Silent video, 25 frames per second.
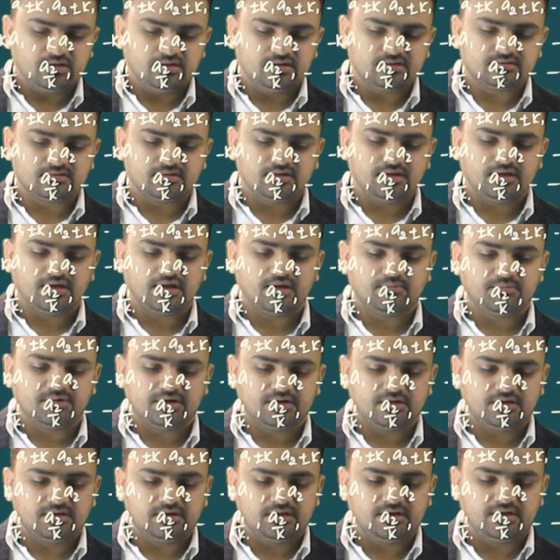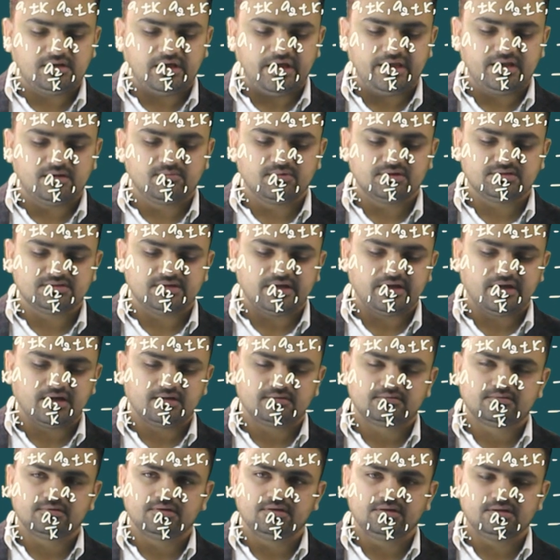ये थ्री क्या बन ये नाइन बन
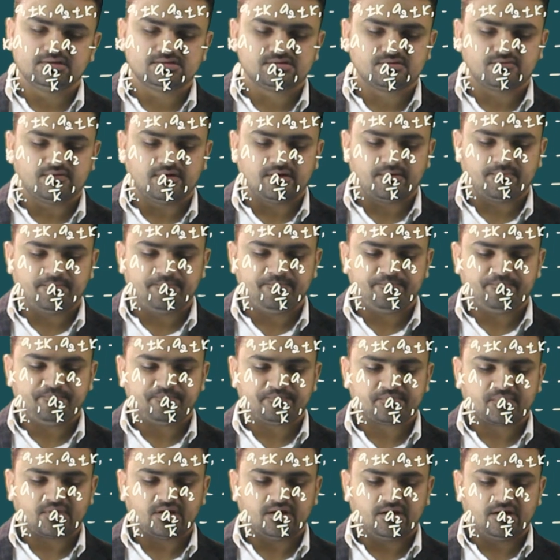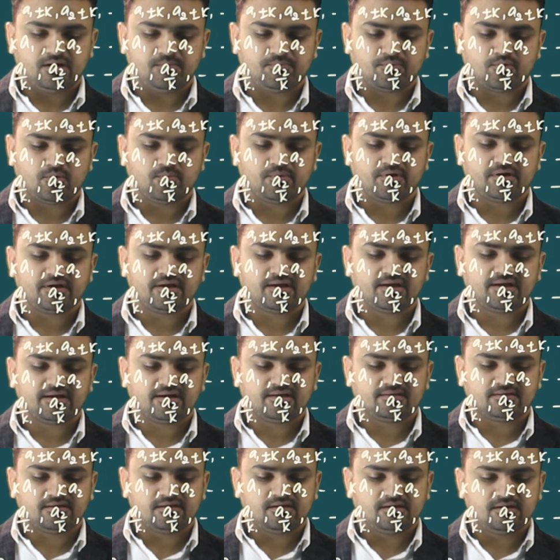जाएगा थ्री स्क्वायर है ना प्रॉपर्टी क्या
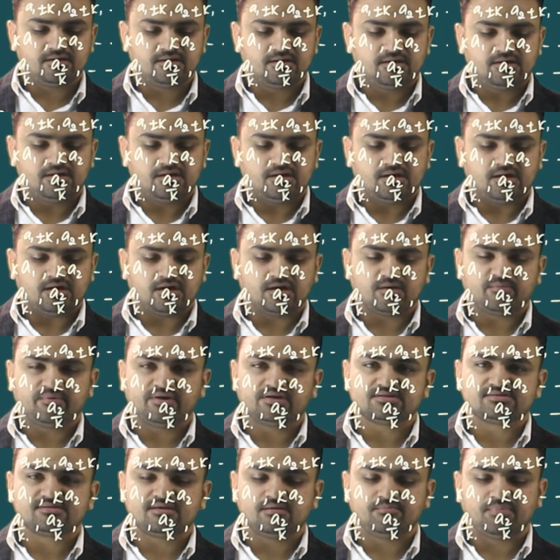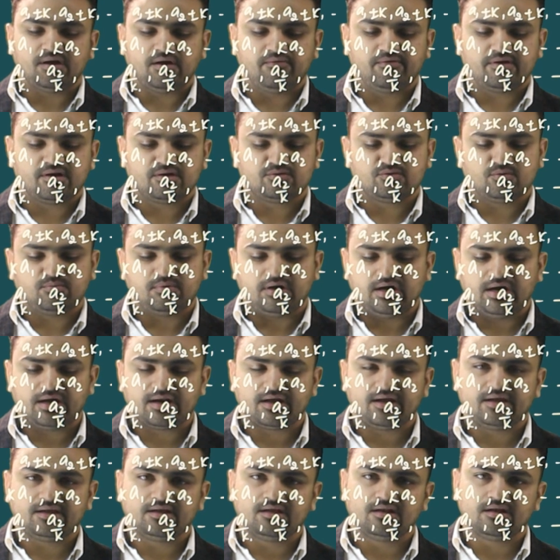कहती है अगर बेस की पावर है तो
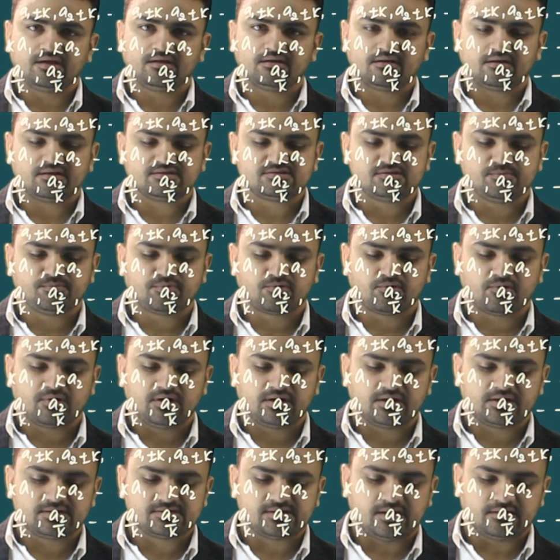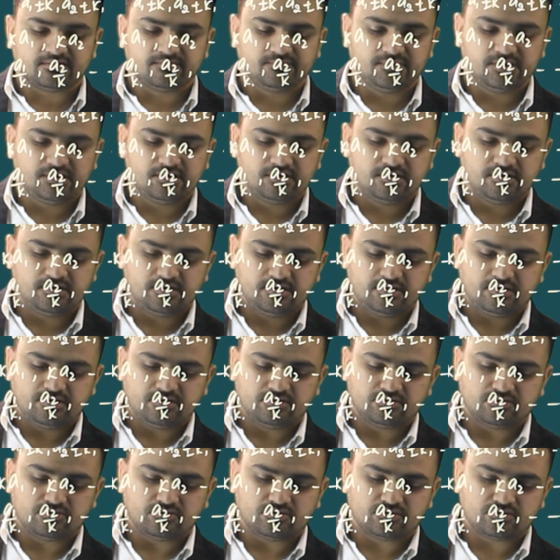बाहर आएगी लेकिन रेसिप्रोकल के साथ में
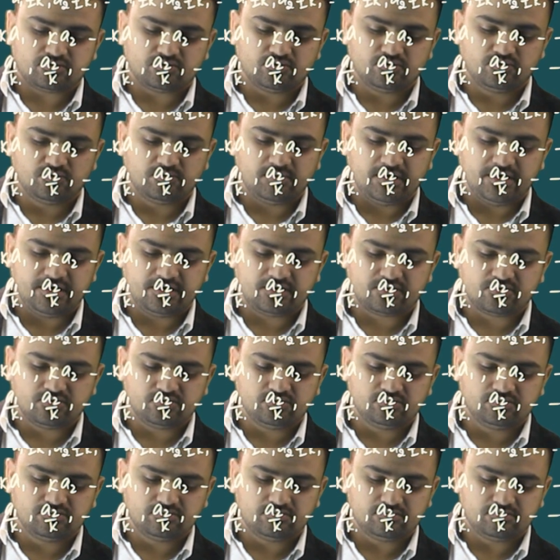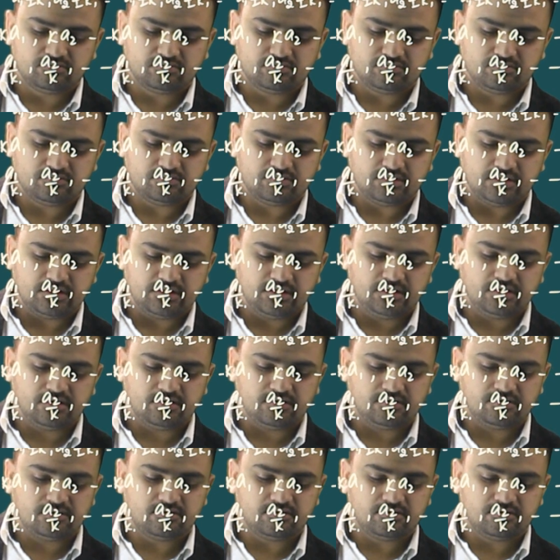तो टू बाई टू है ना